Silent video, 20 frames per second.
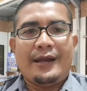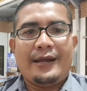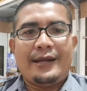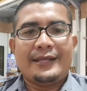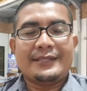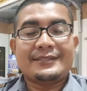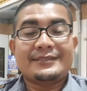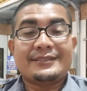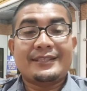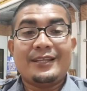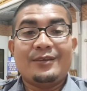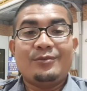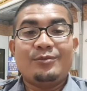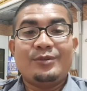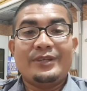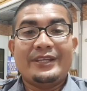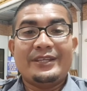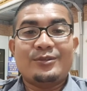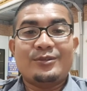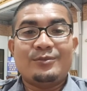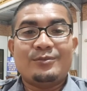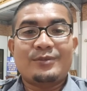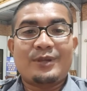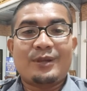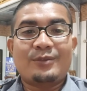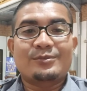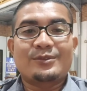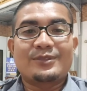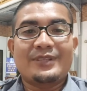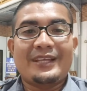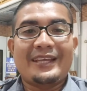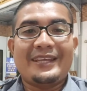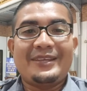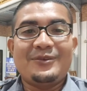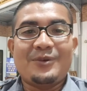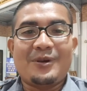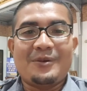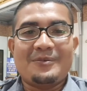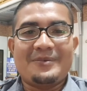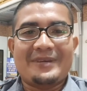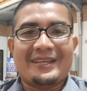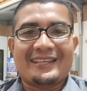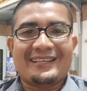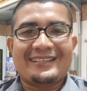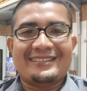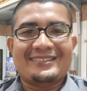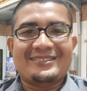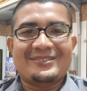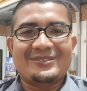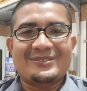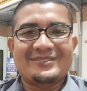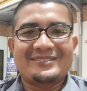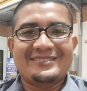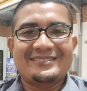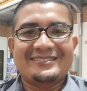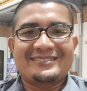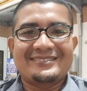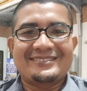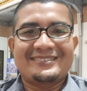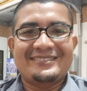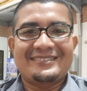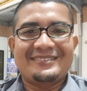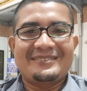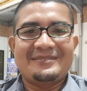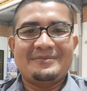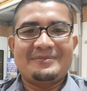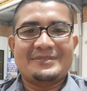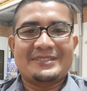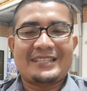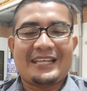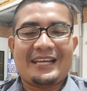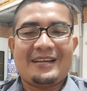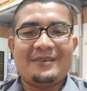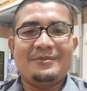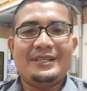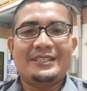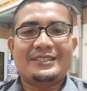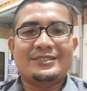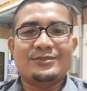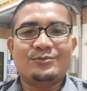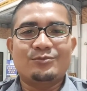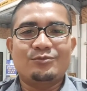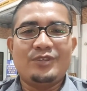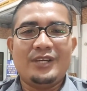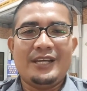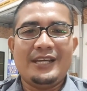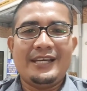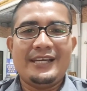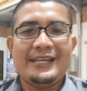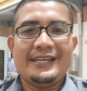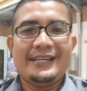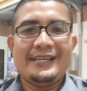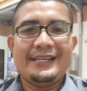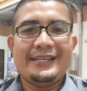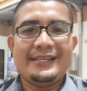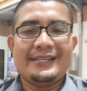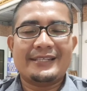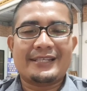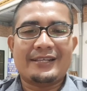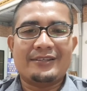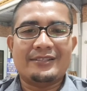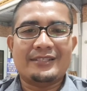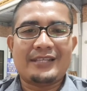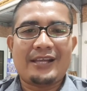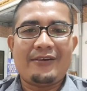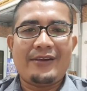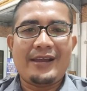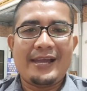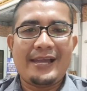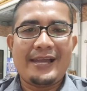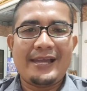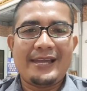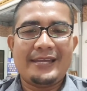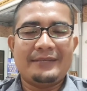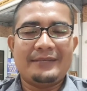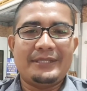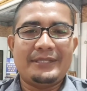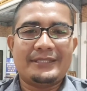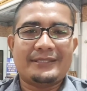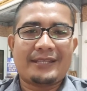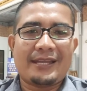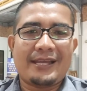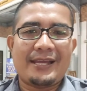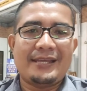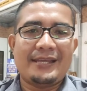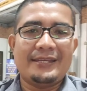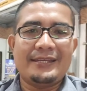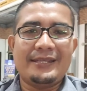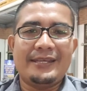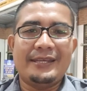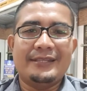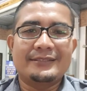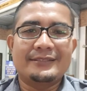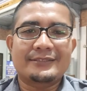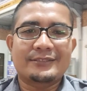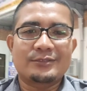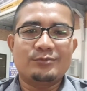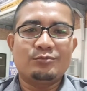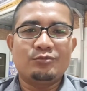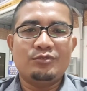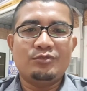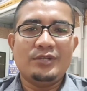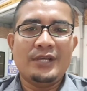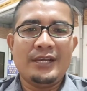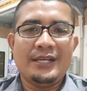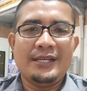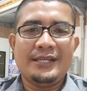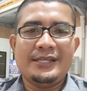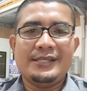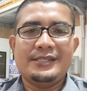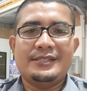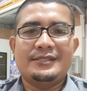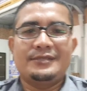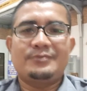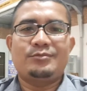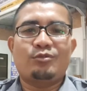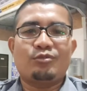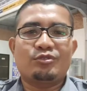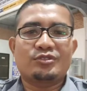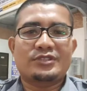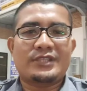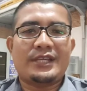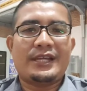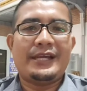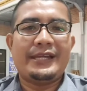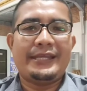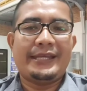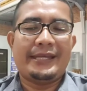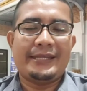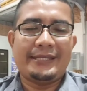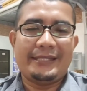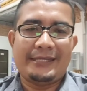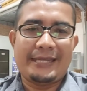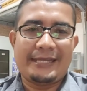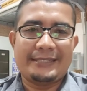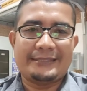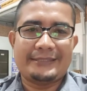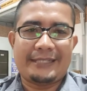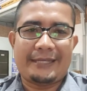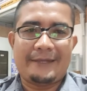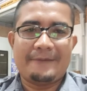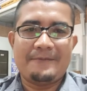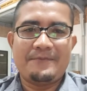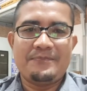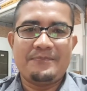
Assalamualaikum warahmatullahi wabarakatuh Sahabat semua, kawan-kawan, mitra, dan semua pengusaha yang ada di Aceh